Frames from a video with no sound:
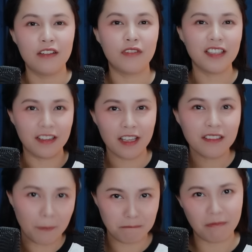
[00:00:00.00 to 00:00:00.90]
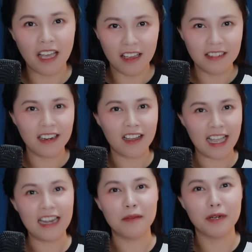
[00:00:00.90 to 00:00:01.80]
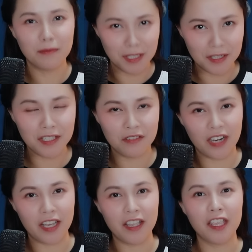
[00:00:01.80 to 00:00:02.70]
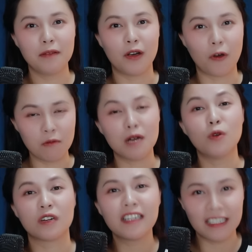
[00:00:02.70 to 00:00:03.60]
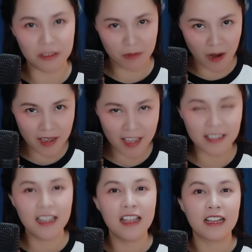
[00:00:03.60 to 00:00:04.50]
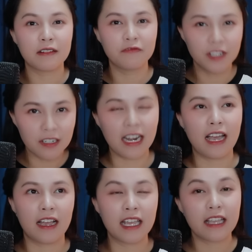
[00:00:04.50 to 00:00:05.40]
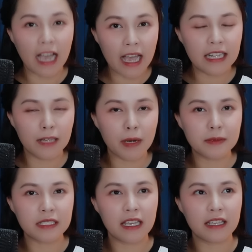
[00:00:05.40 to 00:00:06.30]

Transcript: với những cái cụm tên nó khá là bự bựa như vậy nhưng mà cũng có mục đích ở trong đó hết vừa là khi kể thì bắp sẽ